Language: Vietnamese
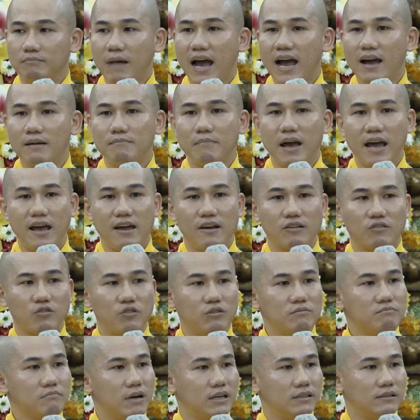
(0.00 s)
ba mẹ
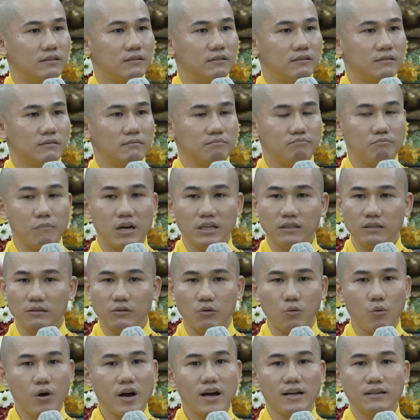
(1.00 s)
của
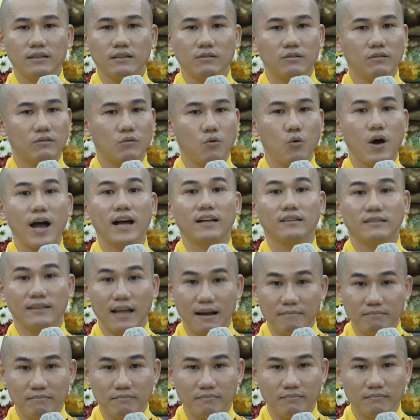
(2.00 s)
mình quên quan
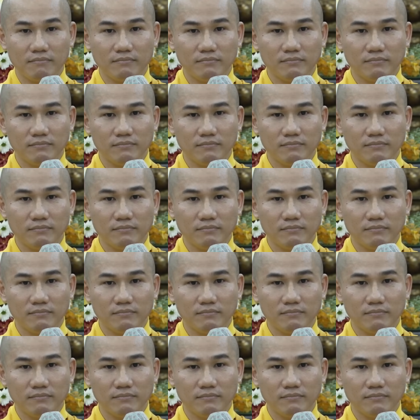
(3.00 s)
tâm.